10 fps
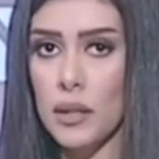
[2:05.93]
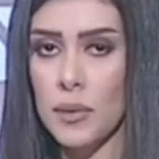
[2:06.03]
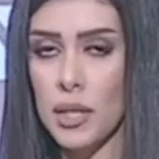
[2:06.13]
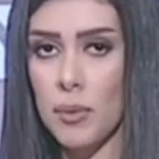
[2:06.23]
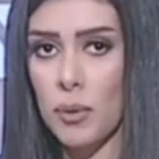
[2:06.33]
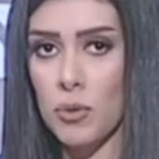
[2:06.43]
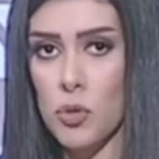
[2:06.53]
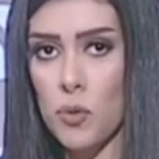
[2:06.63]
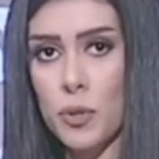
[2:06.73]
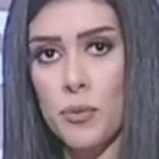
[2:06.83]
اللي بنجيبها من
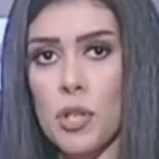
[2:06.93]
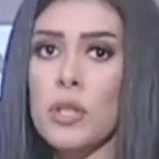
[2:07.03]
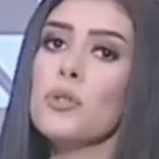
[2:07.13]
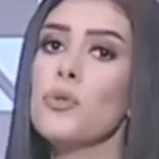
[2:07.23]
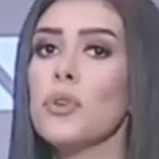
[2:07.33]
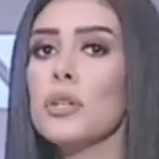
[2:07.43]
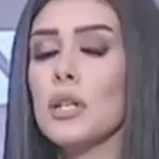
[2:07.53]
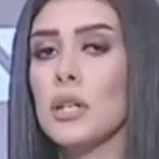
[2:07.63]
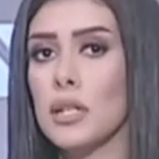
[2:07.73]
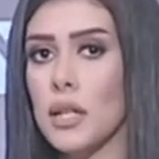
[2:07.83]
السوبر ماركت
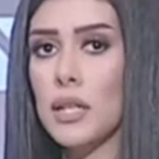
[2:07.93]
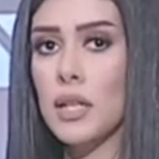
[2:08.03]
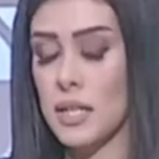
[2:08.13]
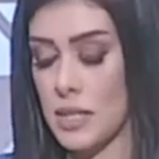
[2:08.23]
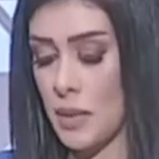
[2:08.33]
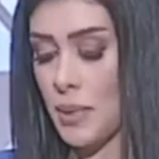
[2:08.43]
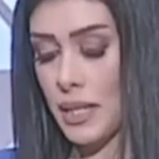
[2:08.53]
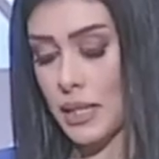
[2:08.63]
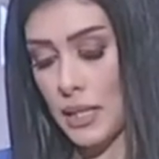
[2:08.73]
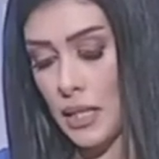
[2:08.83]
يفضل ان احنا
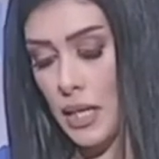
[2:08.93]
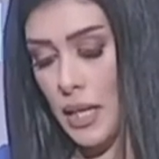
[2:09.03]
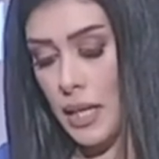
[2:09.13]
نسيبها كده